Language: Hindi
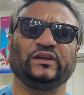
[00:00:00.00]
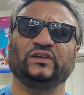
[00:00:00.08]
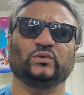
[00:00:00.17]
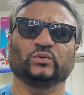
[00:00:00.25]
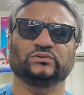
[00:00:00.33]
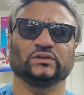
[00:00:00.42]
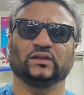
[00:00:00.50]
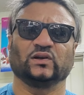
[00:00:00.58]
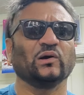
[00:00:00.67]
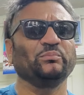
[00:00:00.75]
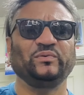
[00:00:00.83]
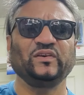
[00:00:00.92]
भी नहीं सोचता था
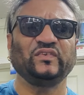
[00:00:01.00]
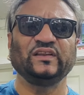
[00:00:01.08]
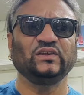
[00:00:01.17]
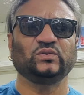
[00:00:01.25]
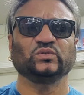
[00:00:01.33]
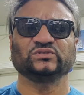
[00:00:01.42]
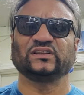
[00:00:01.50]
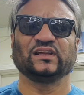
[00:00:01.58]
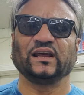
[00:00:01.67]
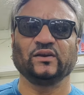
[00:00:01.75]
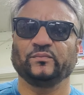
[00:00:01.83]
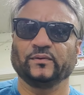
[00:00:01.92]
कभी भी नहीं सोचता
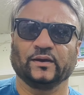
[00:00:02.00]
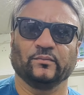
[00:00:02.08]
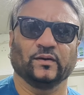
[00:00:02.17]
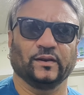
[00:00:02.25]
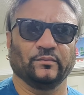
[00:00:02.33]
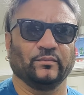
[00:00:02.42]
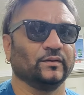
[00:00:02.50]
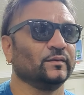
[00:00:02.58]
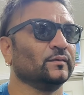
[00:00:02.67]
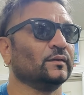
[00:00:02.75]
लाइफ के बारे में